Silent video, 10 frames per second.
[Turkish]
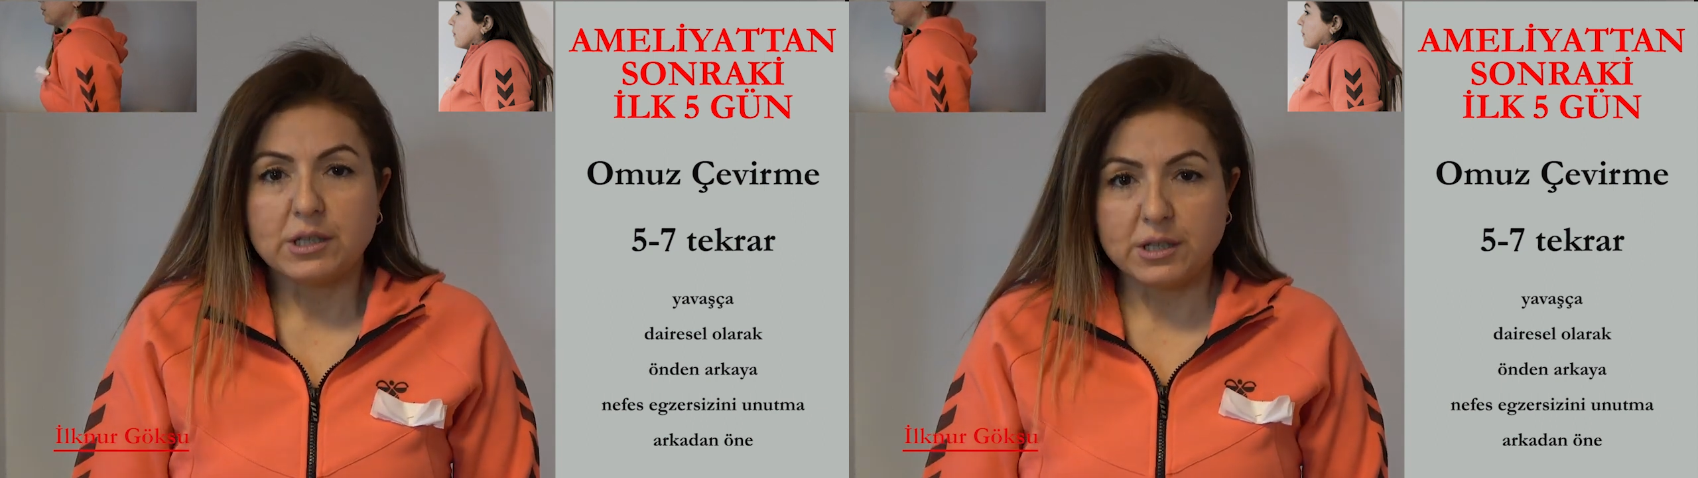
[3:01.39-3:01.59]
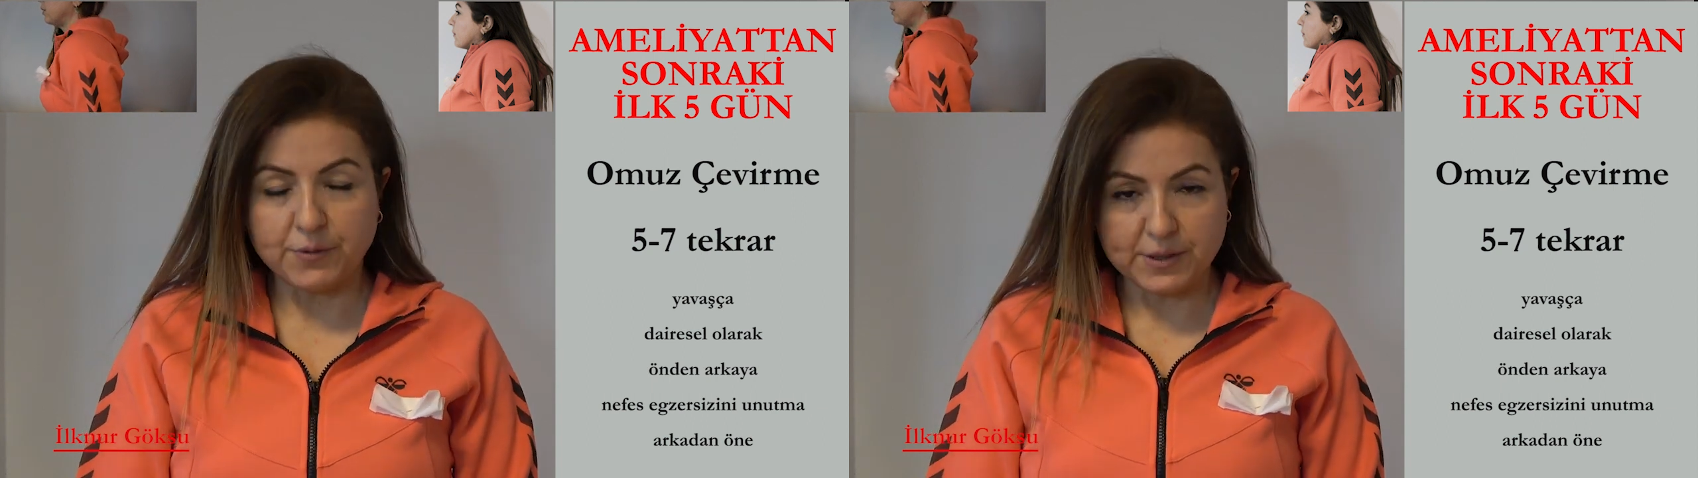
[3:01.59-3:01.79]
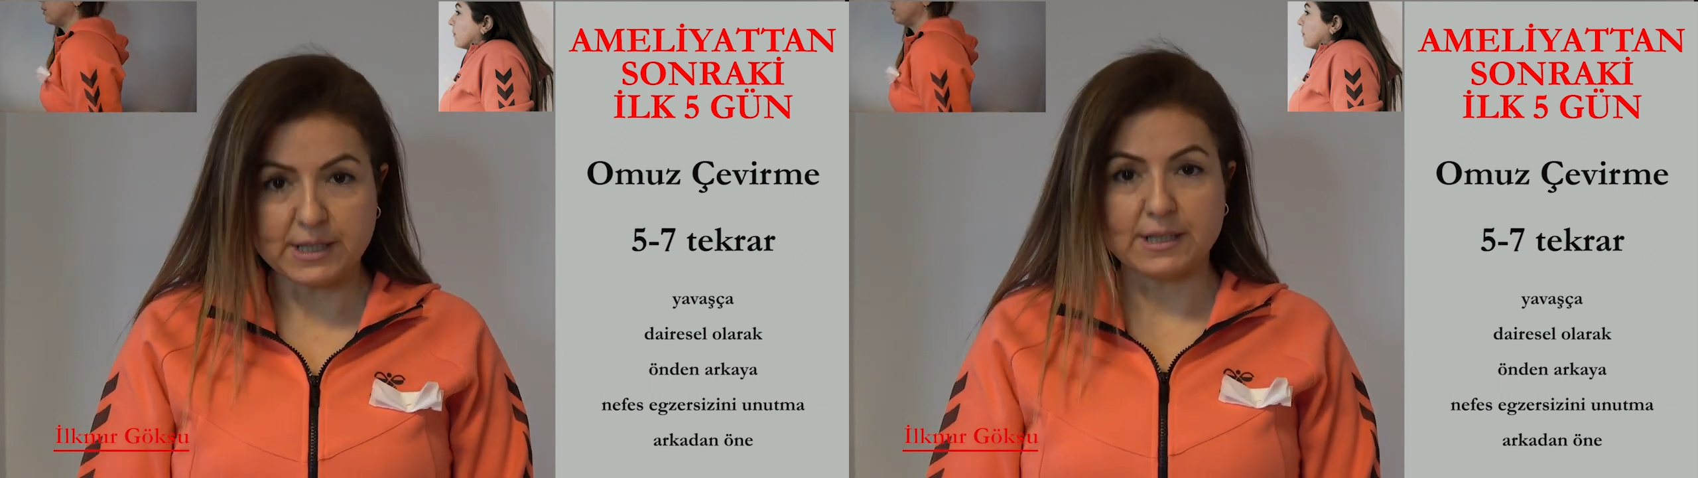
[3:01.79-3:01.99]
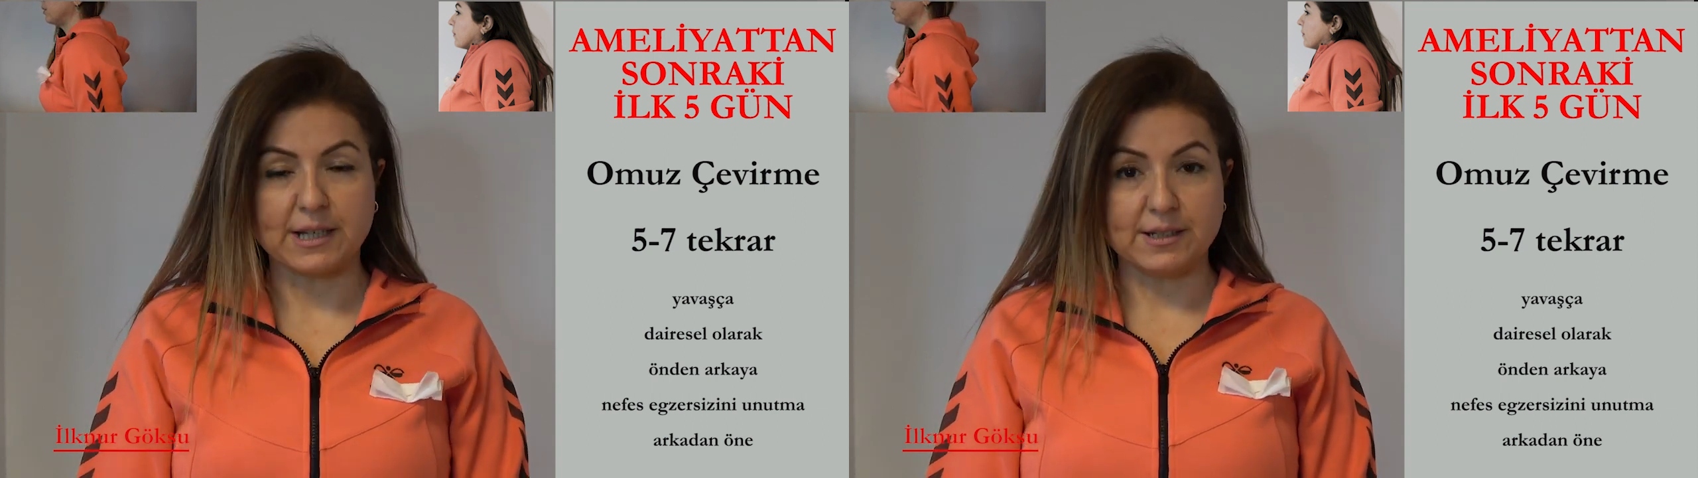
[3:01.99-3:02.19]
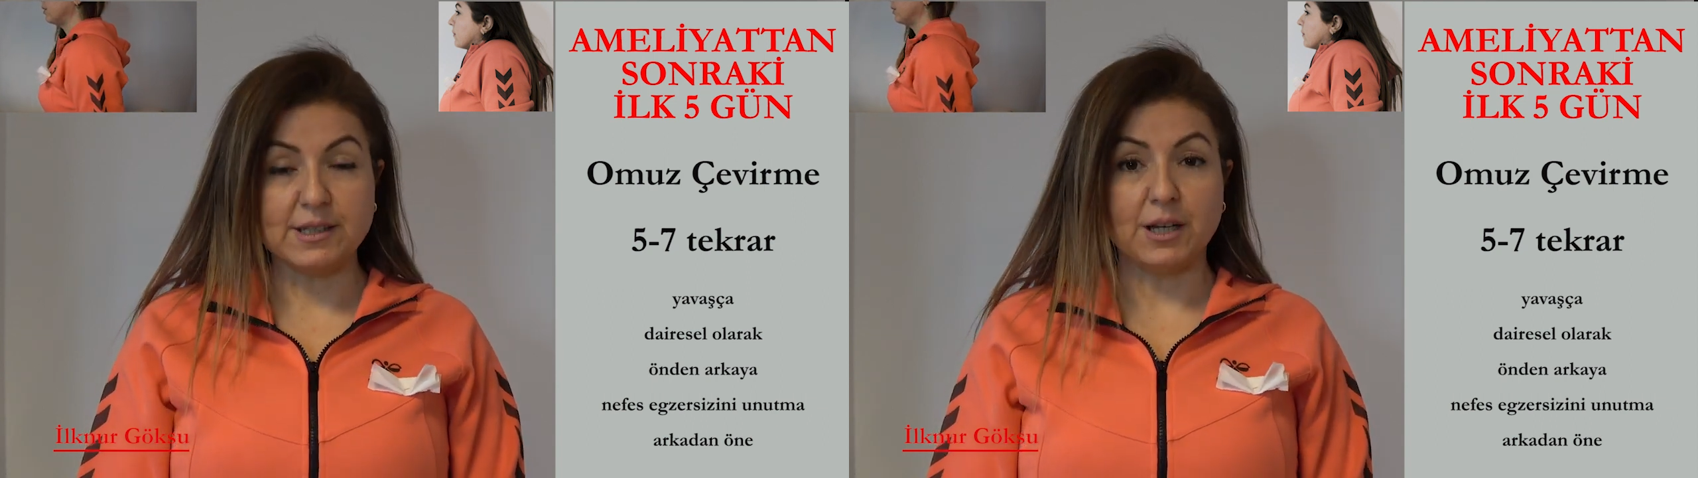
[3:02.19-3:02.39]
Nefes
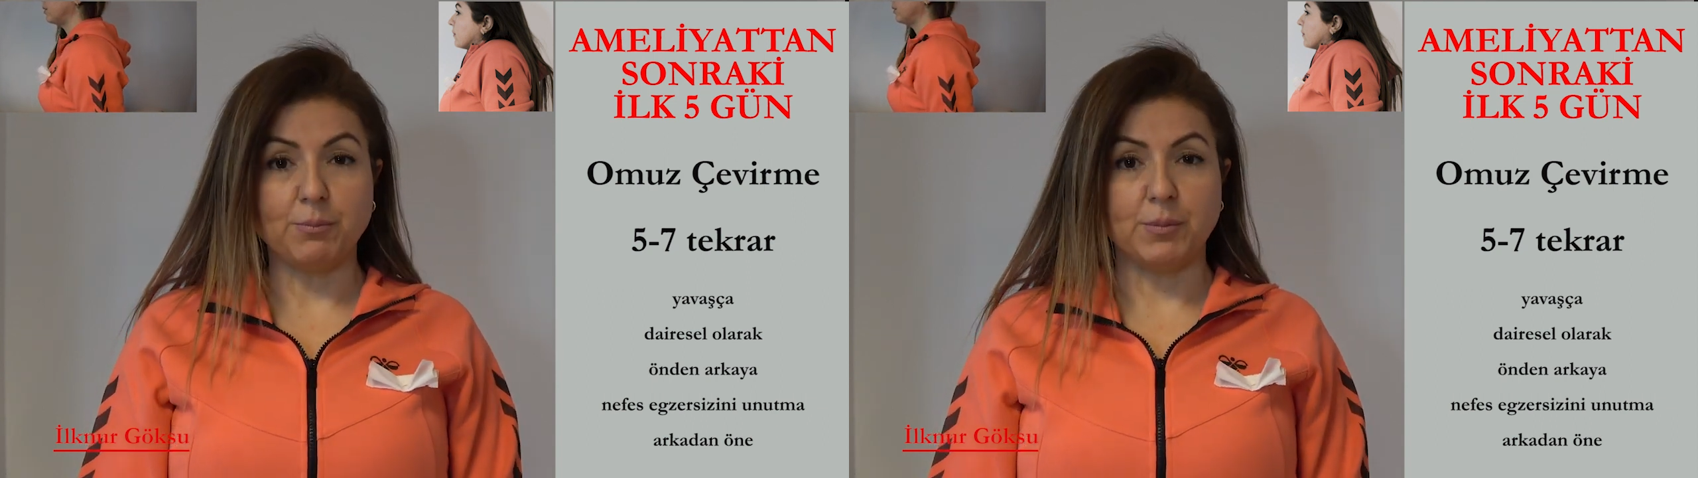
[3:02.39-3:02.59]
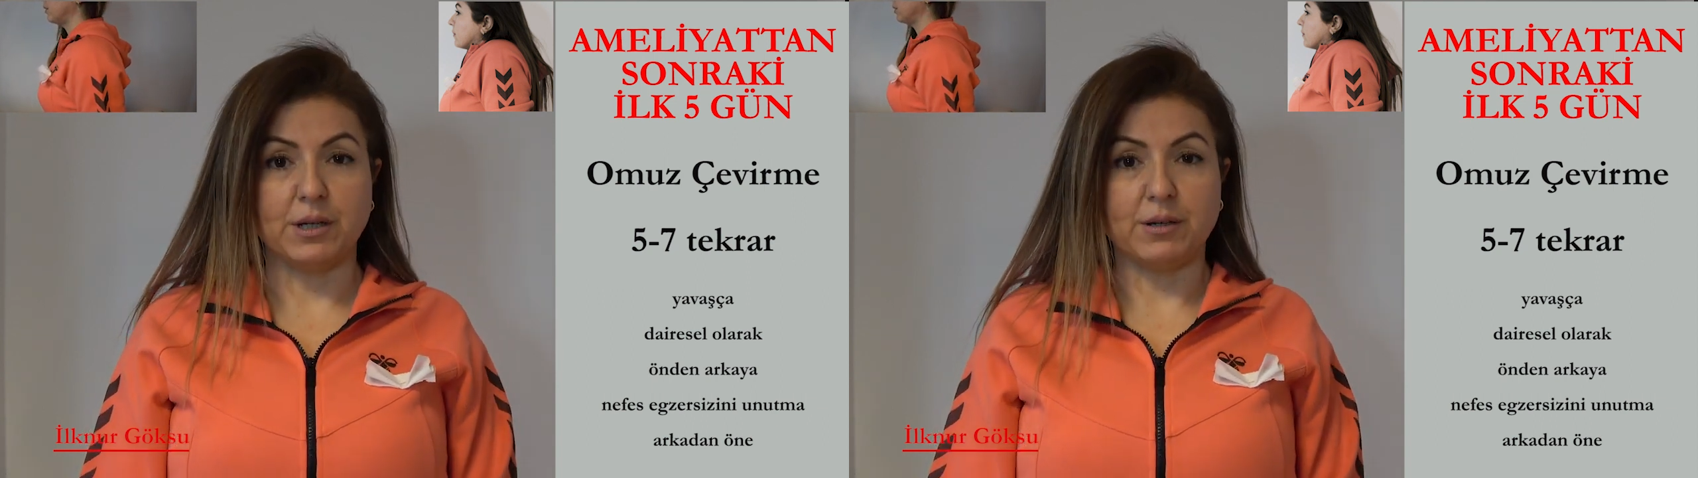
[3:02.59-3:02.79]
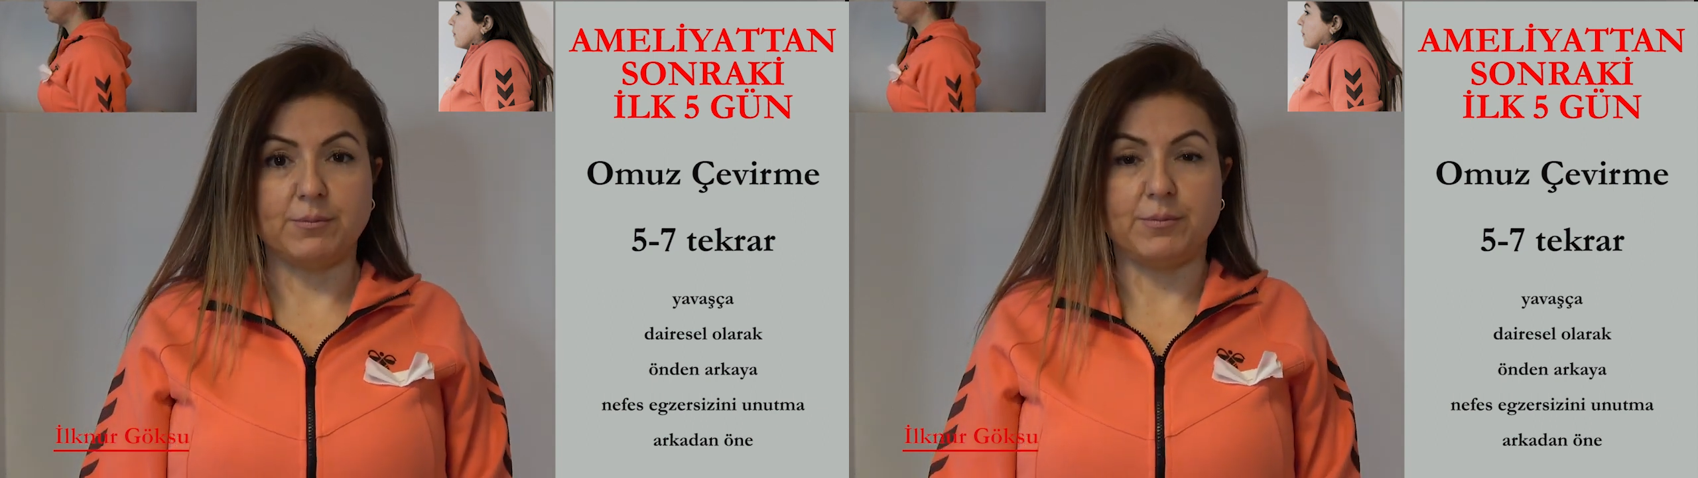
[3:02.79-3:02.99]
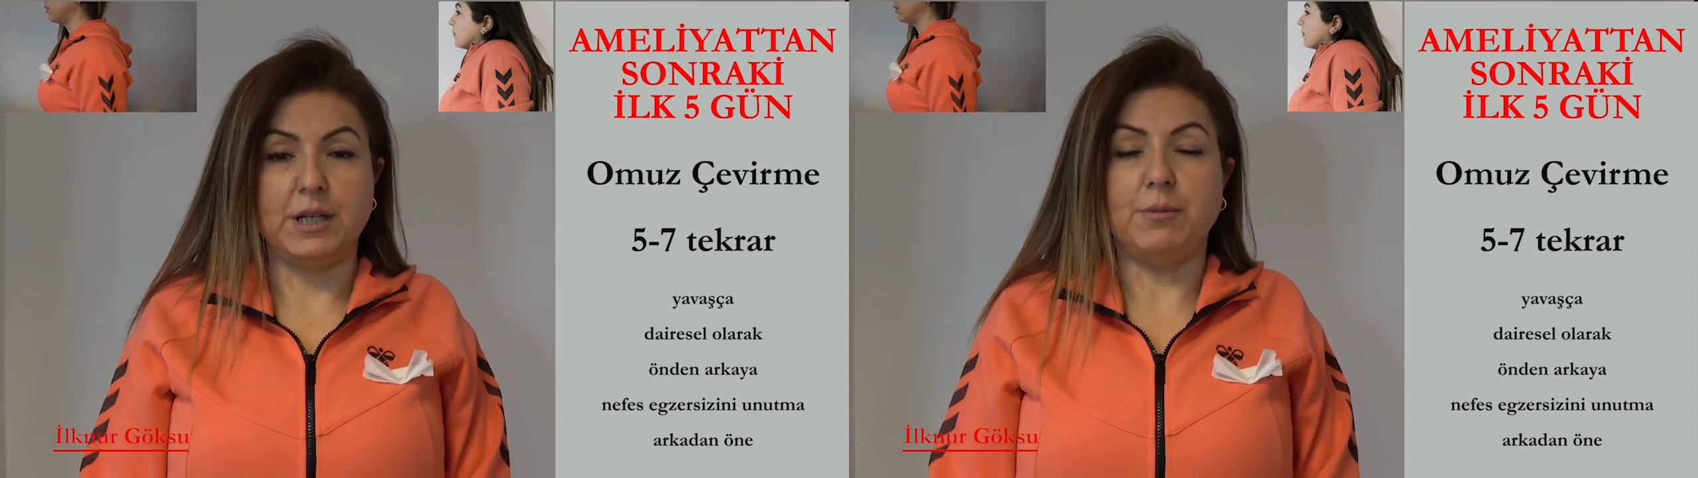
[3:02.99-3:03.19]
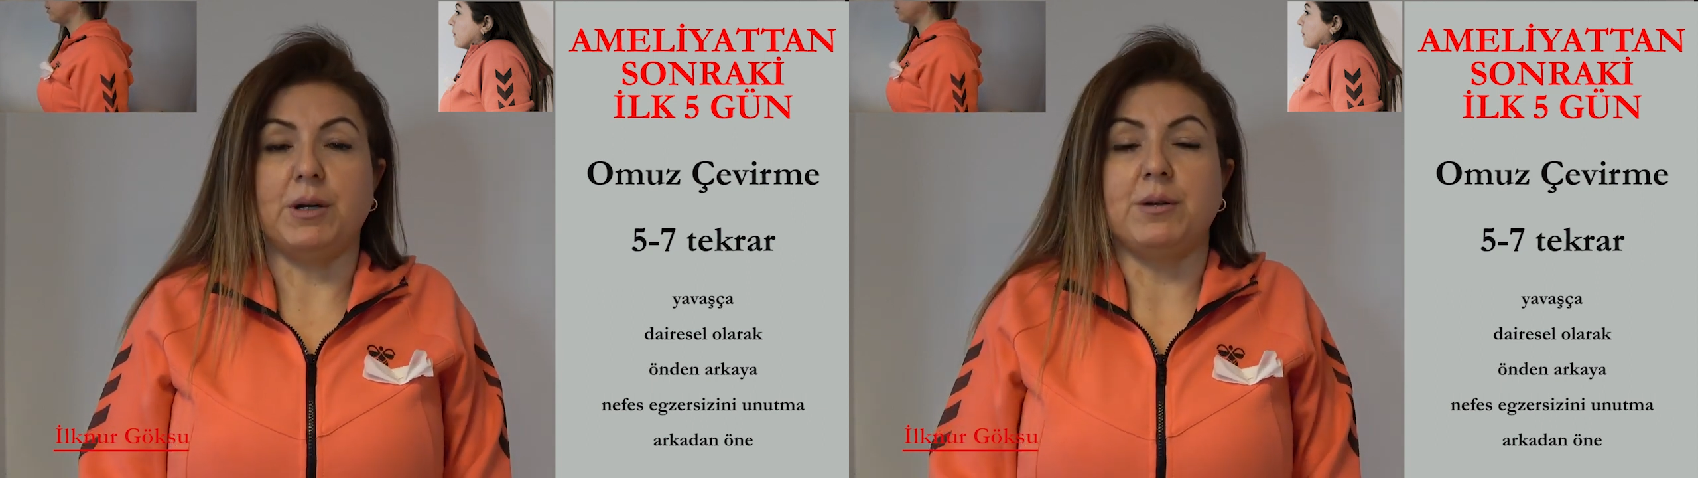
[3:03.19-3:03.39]
egzersizi yapmayı
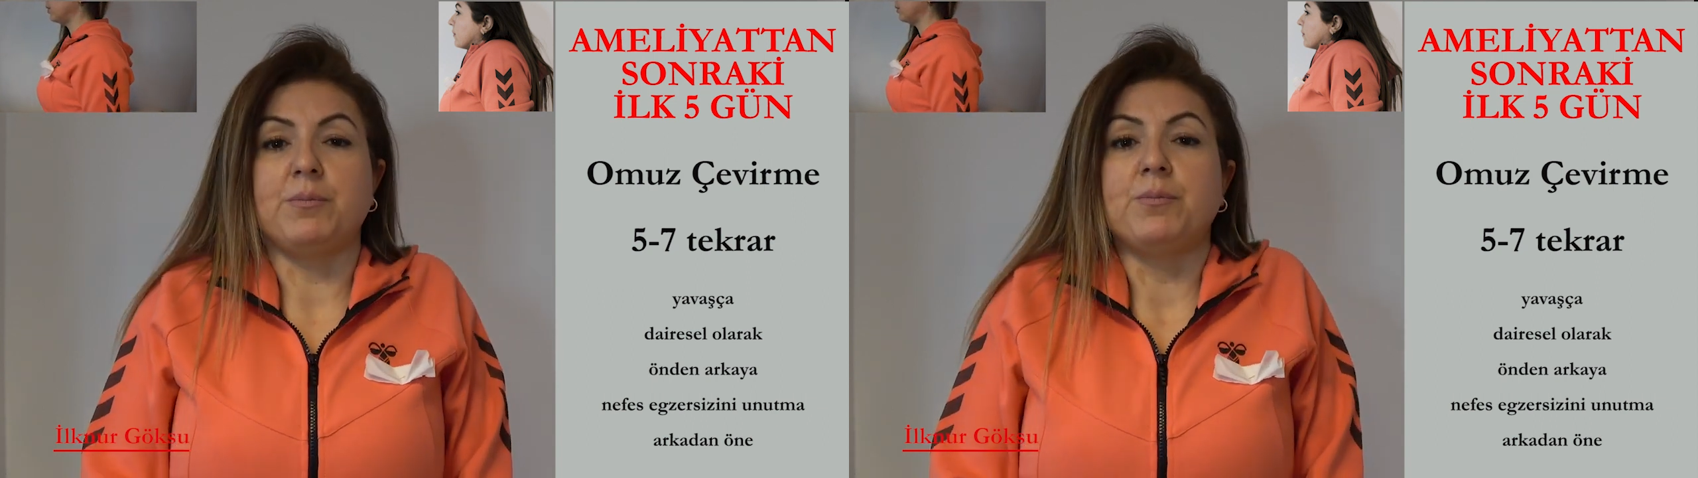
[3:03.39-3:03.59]
değil mi?